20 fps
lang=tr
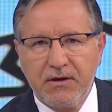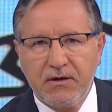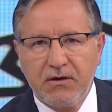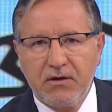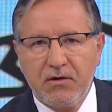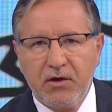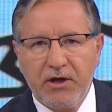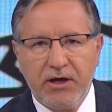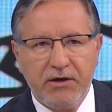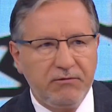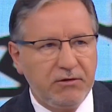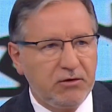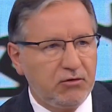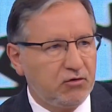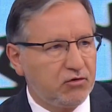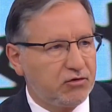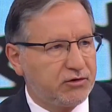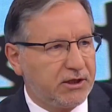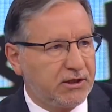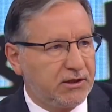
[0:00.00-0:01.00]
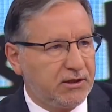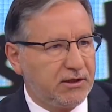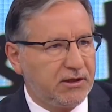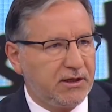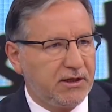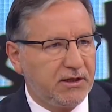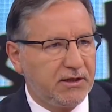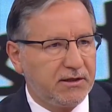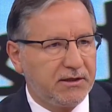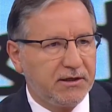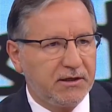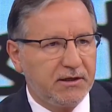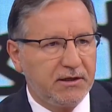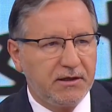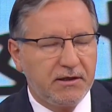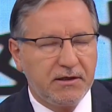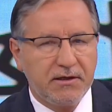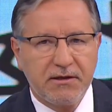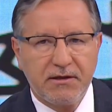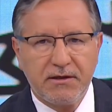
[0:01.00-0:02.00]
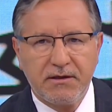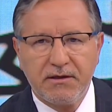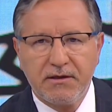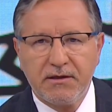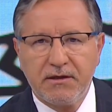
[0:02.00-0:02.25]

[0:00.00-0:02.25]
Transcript: Evin düzeniyle ilgili,